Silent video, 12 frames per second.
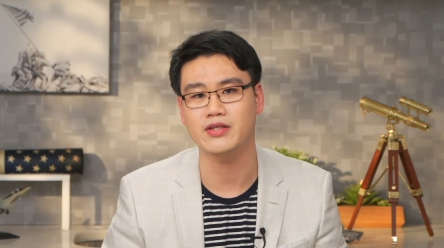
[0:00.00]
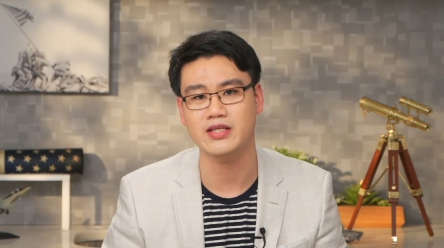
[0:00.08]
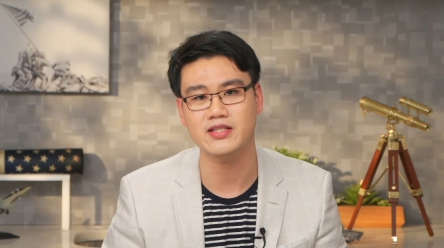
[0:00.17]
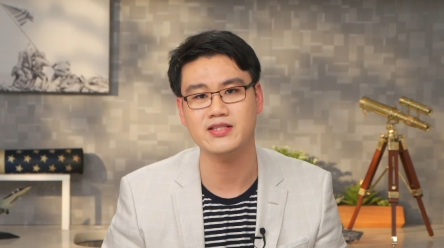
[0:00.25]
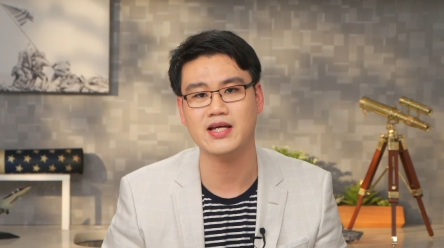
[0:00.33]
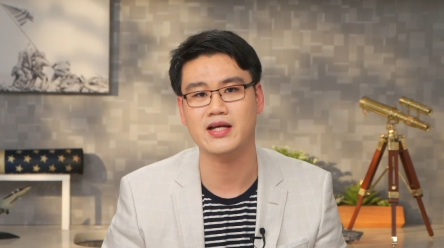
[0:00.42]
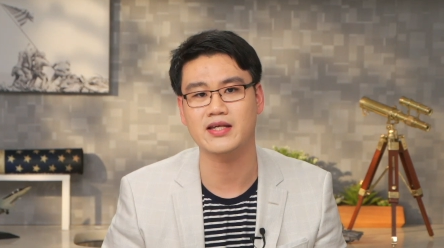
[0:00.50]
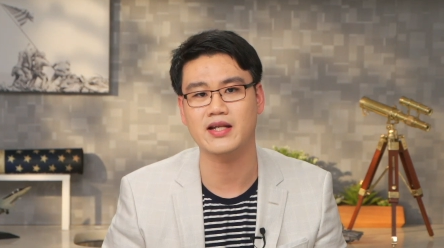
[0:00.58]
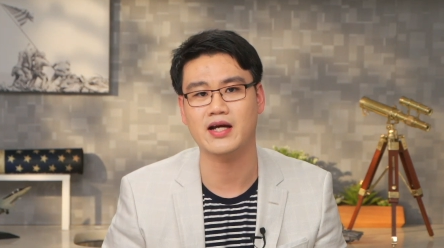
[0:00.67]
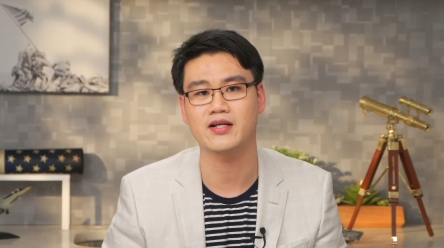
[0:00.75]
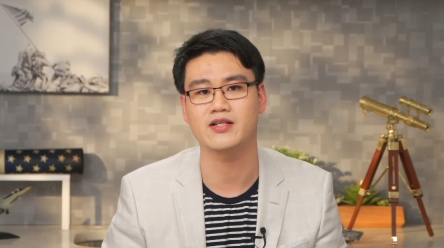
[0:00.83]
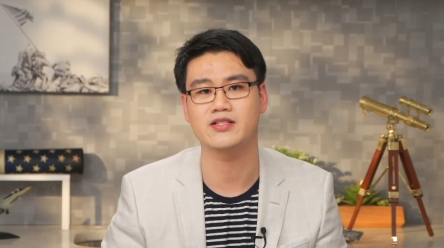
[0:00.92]
一架伊
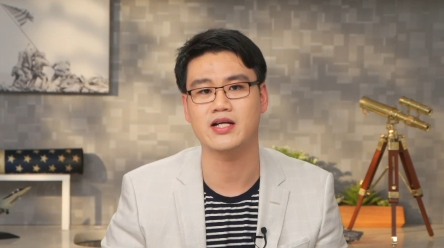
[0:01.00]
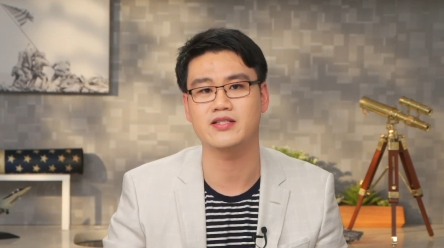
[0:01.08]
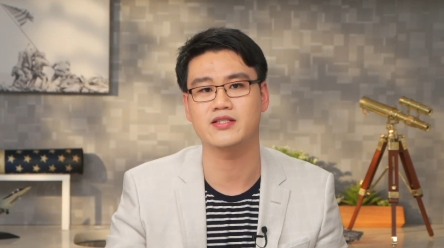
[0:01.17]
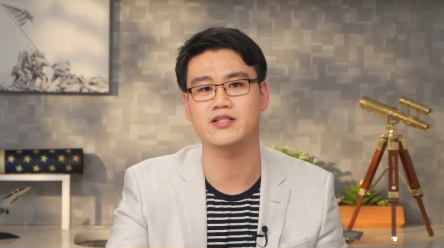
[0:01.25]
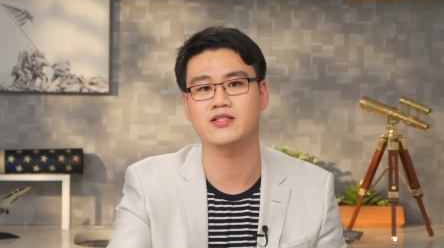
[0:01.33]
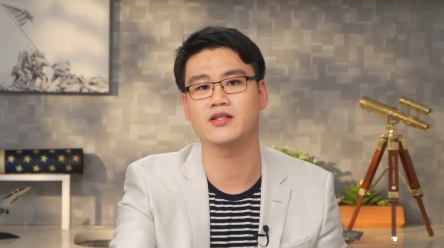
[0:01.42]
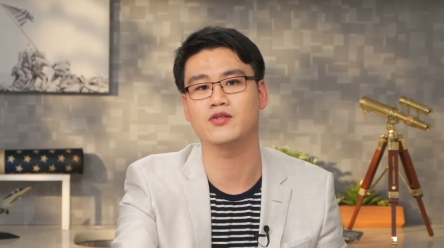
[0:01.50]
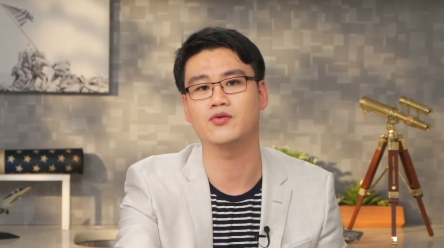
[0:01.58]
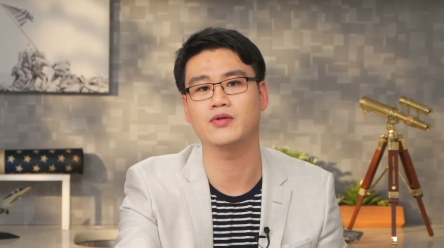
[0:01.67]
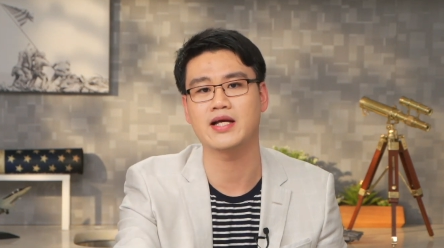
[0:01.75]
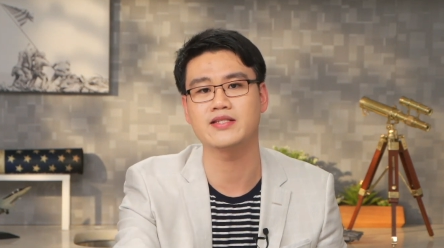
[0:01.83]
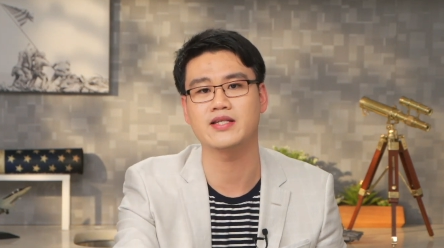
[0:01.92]
拉克战机升
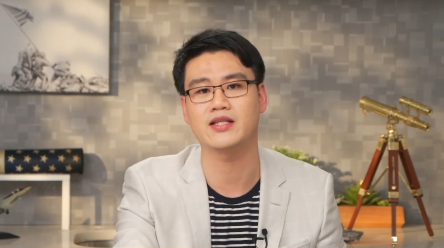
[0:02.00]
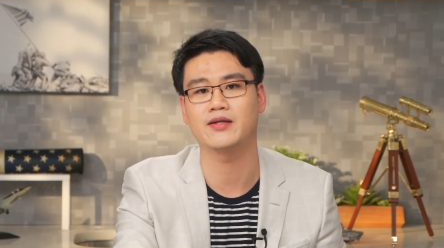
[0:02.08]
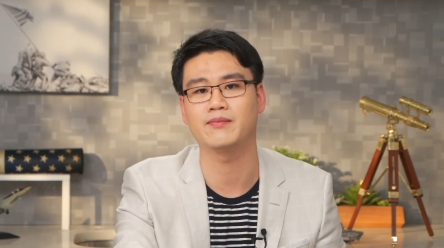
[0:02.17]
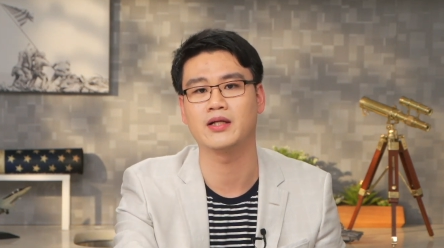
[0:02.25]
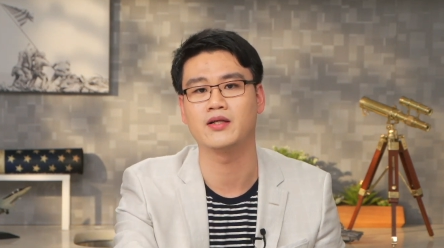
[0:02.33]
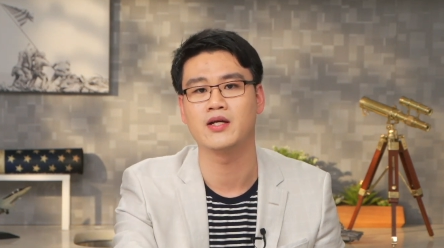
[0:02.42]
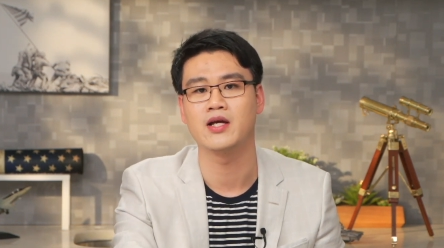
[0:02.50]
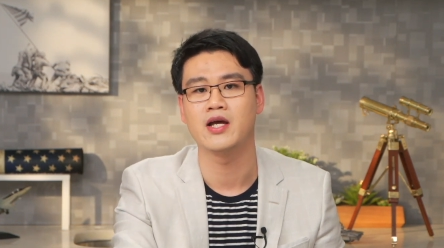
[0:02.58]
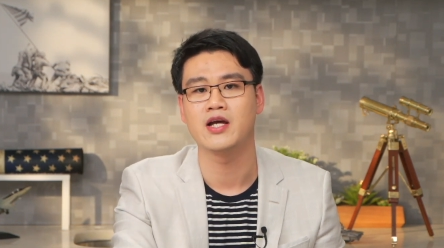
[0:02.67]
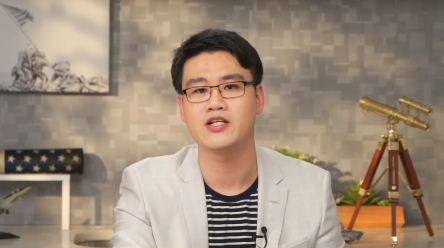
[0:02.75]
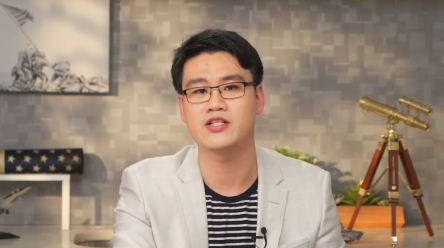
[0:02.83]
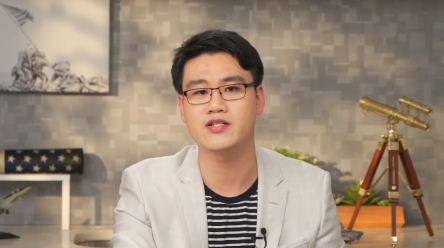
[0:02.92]
空拦截他们，
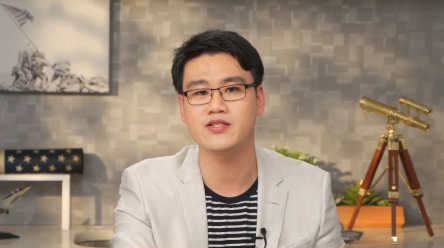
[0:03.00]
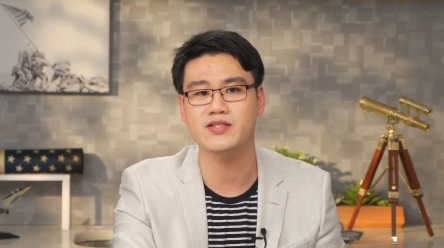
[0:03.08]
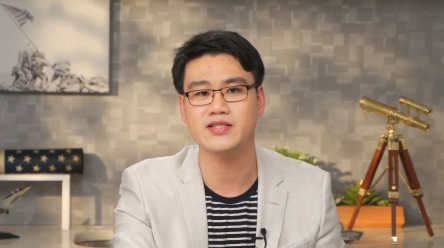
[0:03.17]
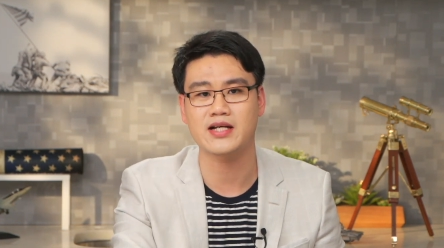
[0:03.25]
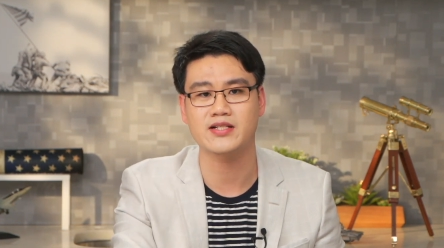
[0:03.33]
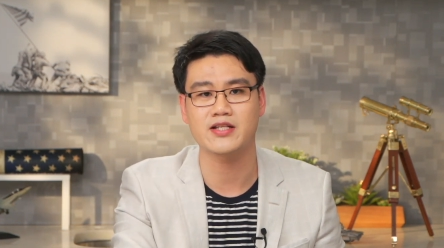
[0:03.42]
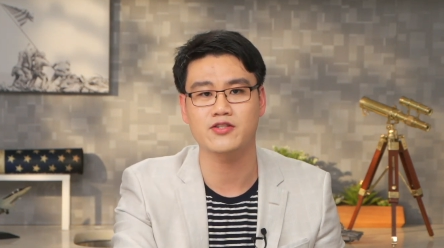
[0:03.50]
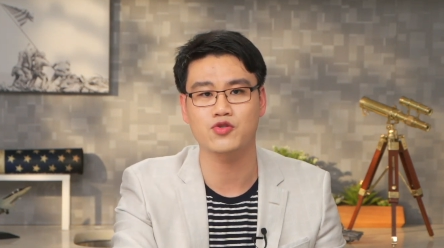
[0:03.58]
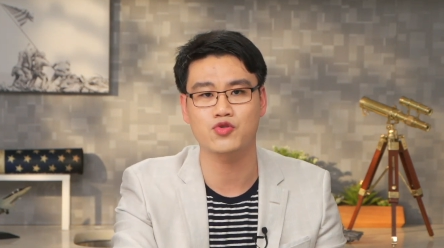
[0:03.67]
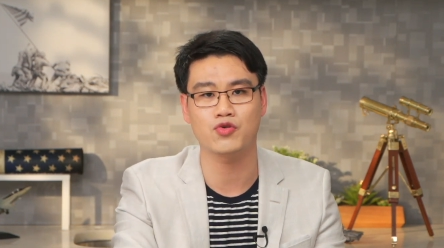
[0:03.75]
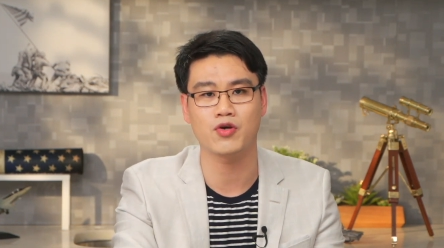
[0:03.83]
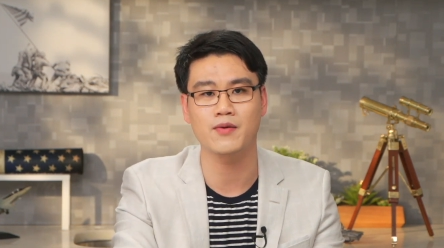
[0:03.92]
十四架战机
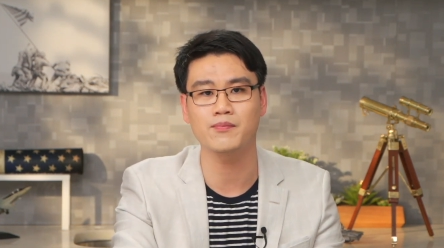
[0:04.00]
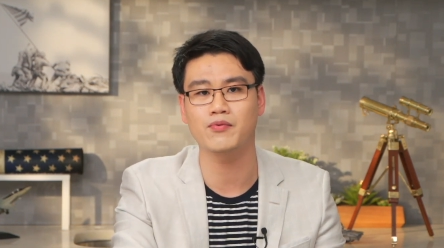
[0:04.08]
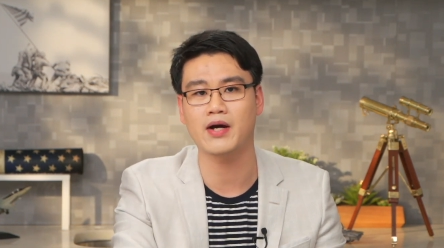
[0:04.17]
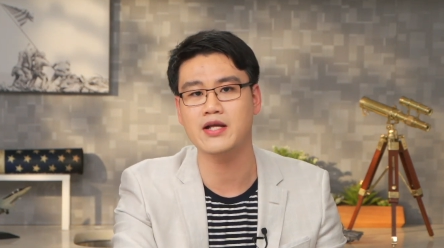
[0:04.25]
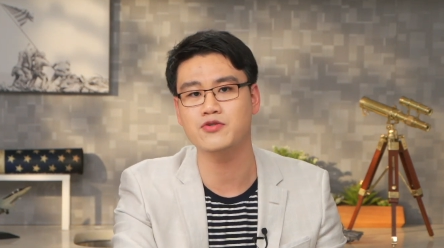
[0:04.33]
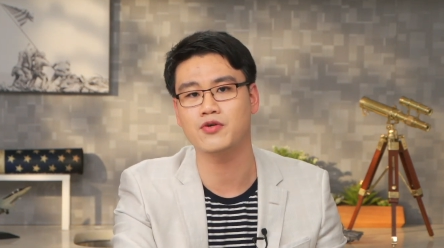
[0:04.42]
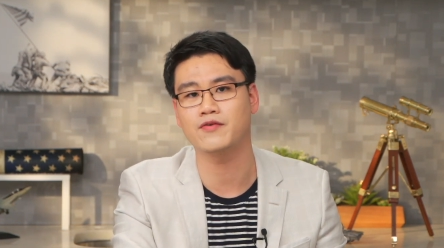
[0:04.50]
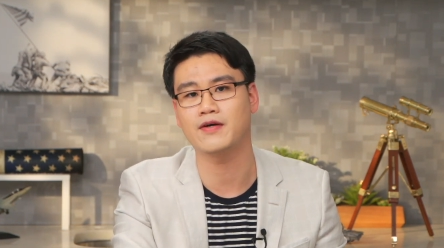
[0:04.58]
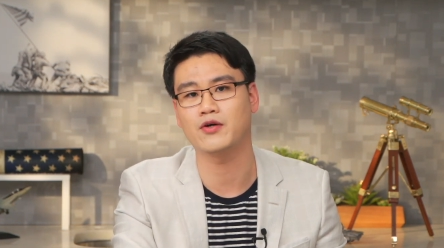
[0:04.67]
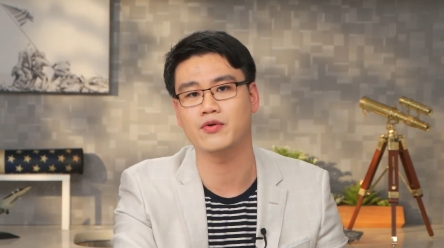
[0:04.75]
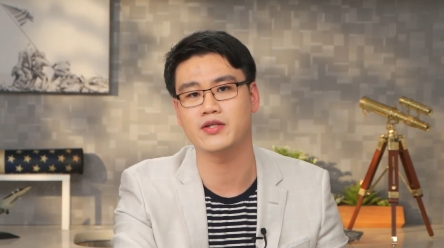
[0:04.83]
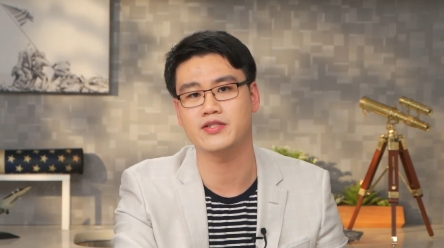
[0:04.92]
全部安全
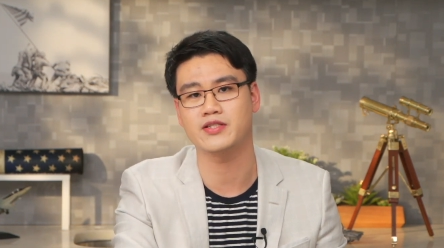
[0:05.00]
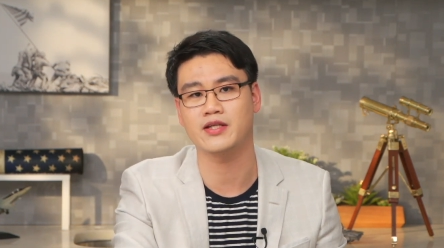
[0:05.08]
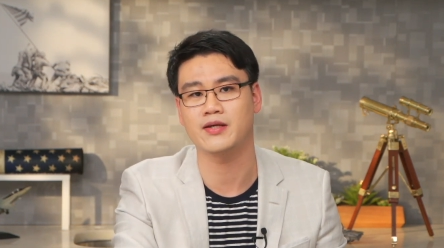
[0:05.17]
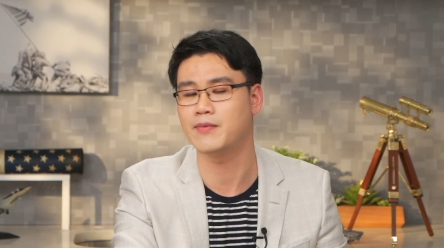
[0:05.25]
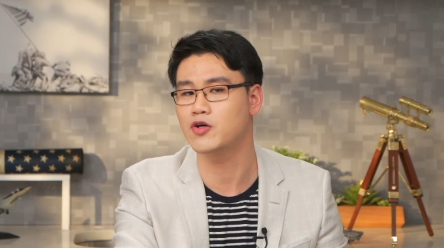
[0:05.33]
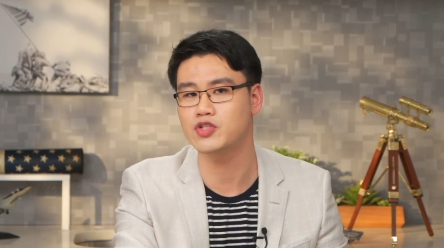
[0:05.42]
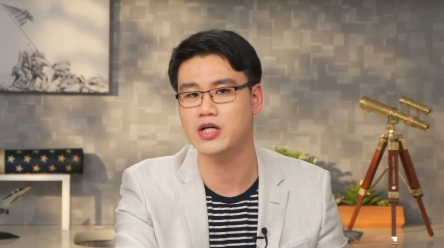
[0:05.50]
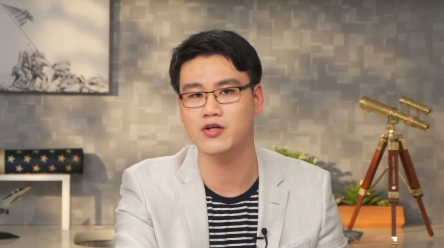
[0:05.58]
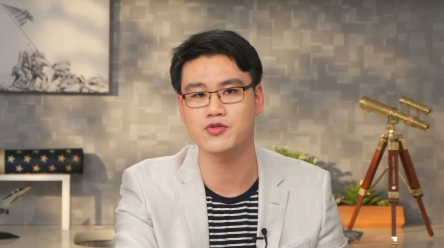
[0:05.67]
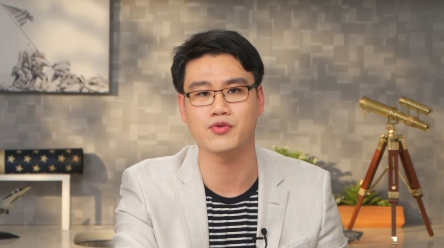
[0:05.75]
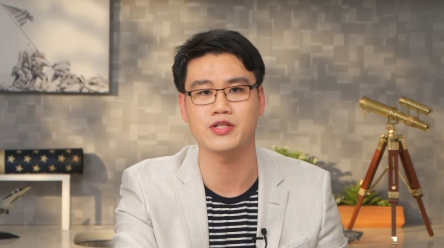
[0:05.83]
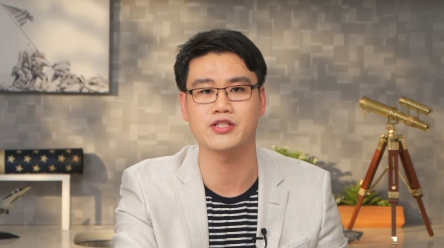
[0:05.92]
返回了基地，没有任
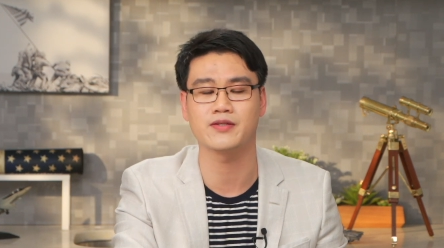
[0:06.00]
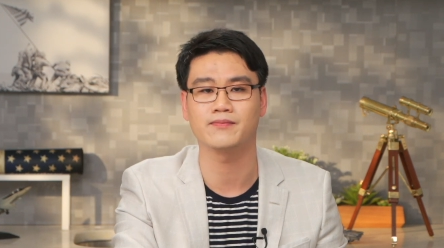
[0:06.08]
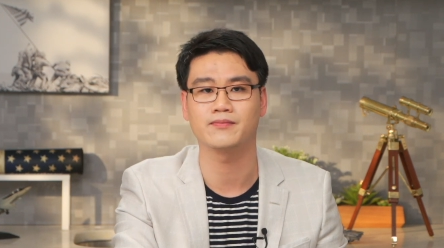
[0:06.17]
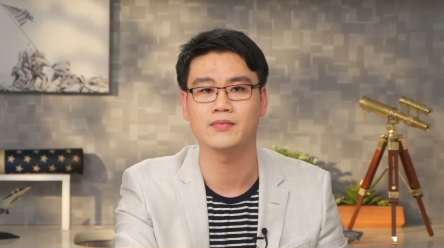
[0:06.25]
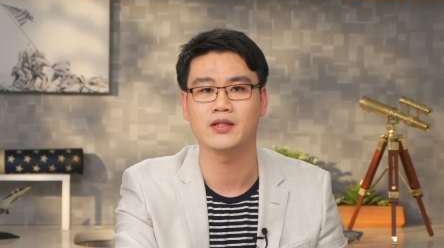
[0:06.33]
何损失。